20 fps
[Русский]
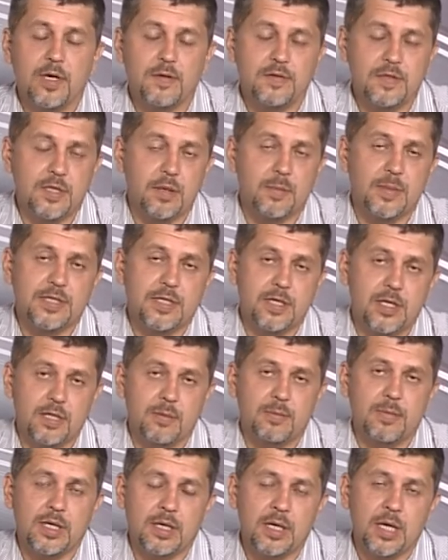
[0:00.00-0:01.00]
Как всегда, по
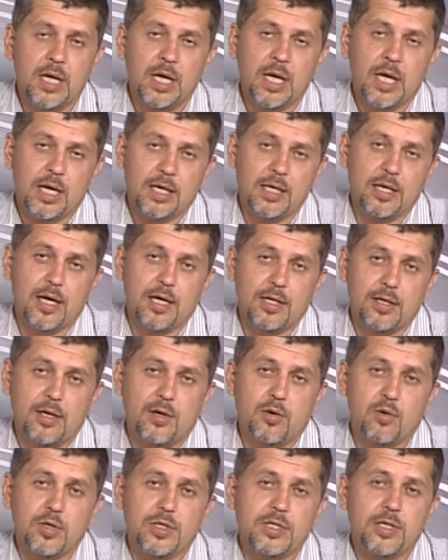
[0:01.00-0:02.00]
средам я, я
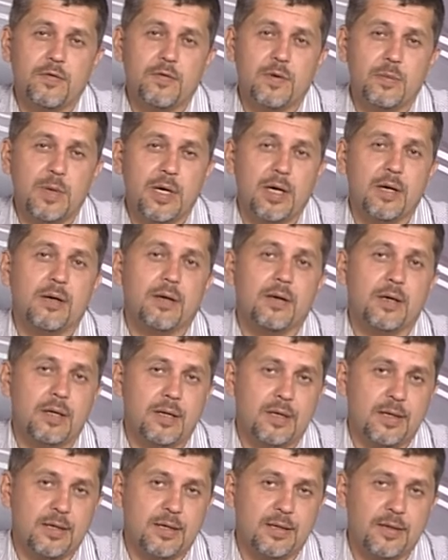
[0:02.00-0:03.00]
Андрей Острев, и мы
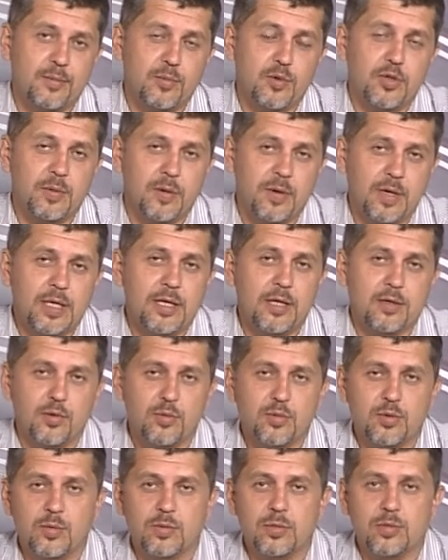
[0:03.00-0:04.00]
э, будем говорить о
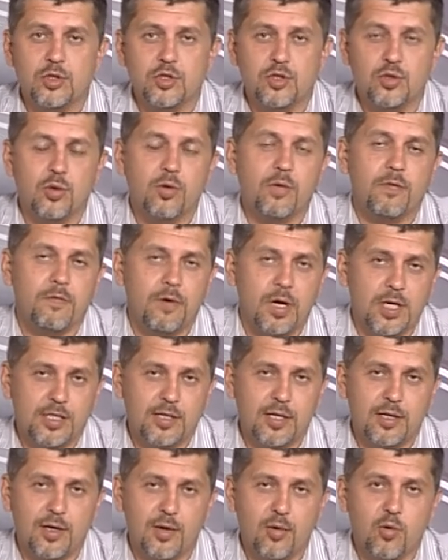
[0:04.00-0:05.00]
том, что
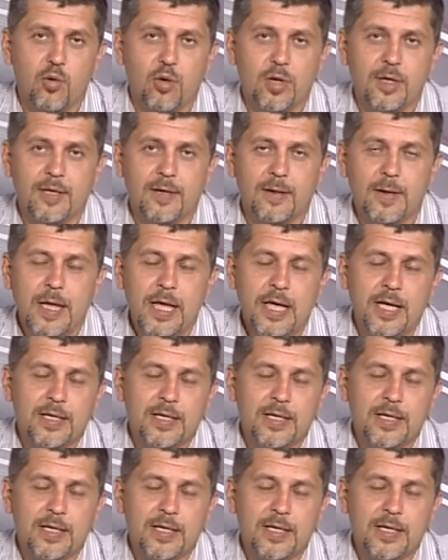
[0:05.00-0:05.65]
важно для города.